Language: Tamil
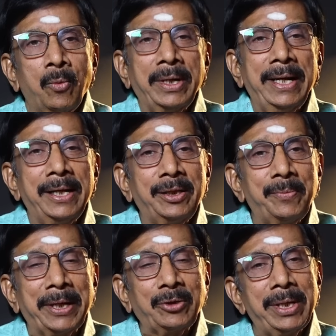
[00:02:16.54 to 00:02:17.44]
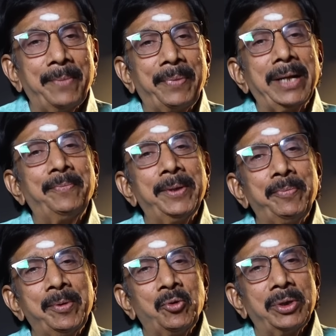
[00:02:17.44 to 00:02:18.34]
உன்னை நினைத்த படத்தினுடைய
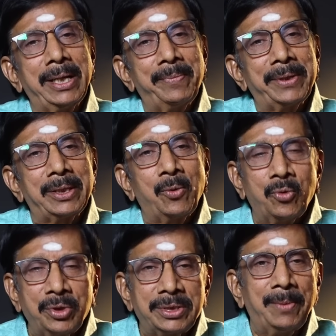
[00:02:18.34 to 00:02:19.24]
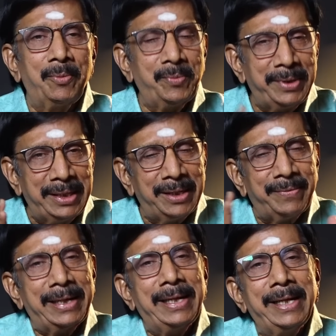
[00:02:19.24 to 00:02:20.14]
படப்பிடிப்பின் போது நடைபெற்ற ஒரு சம்பவம் இன்று
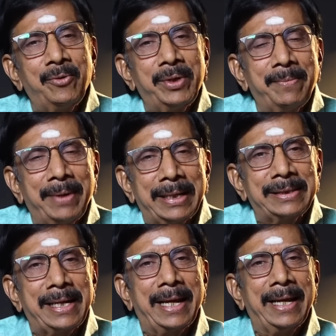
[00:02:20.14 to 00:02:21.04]
வரையில் என்னுடைய மனதில்